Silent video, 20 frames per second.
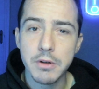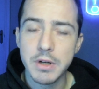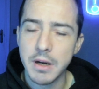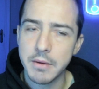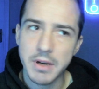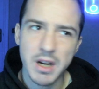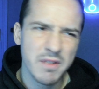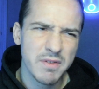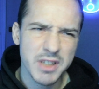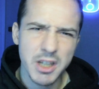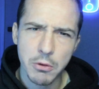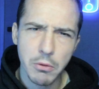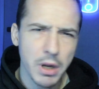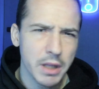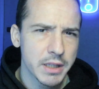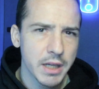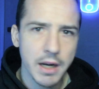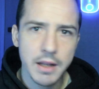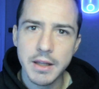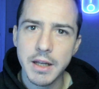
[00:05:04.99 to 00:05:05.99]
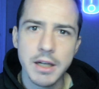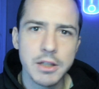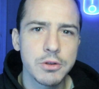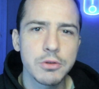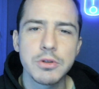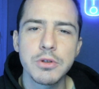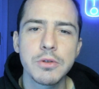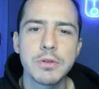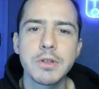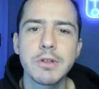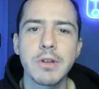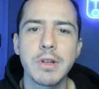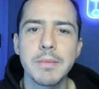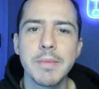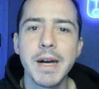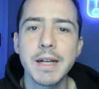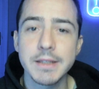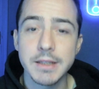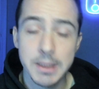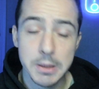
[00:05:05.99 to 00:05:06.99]
Que había que fichar un lateral derecho sí o sí o
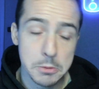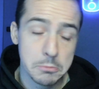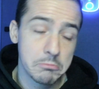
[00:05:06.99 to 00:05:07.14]
demás.